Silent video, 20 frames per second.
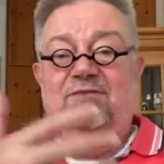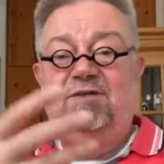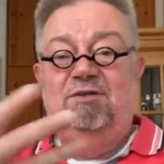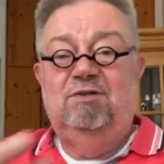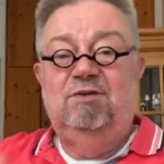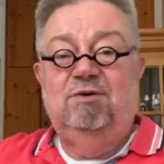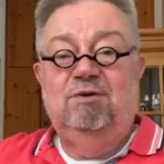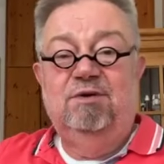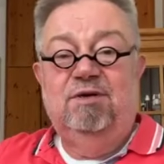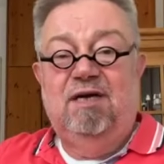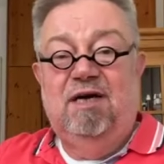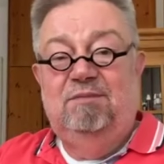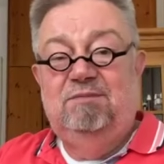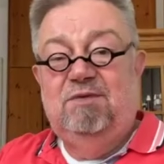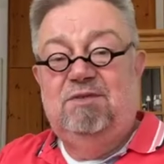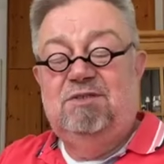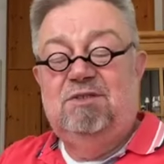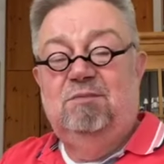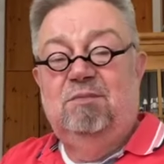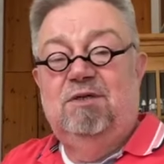wie Dirkheim
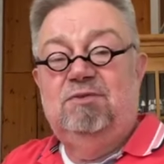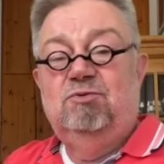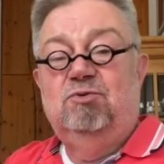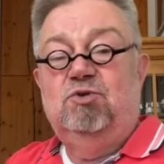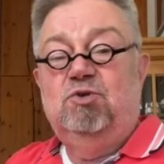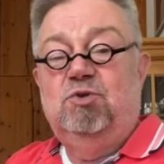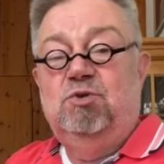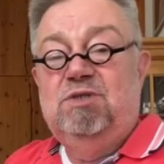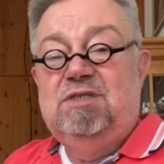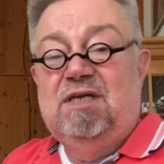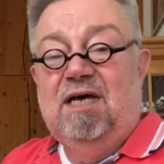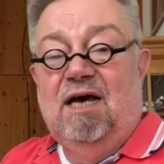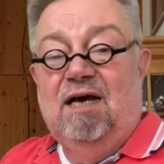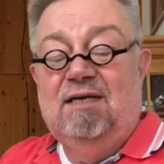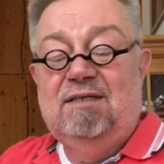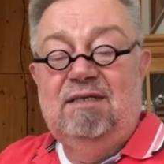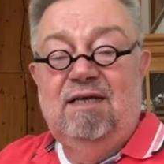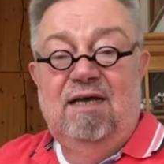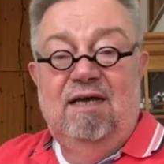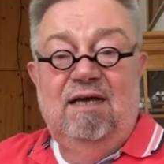das immer so schön
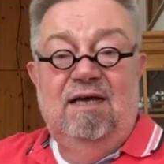sagt,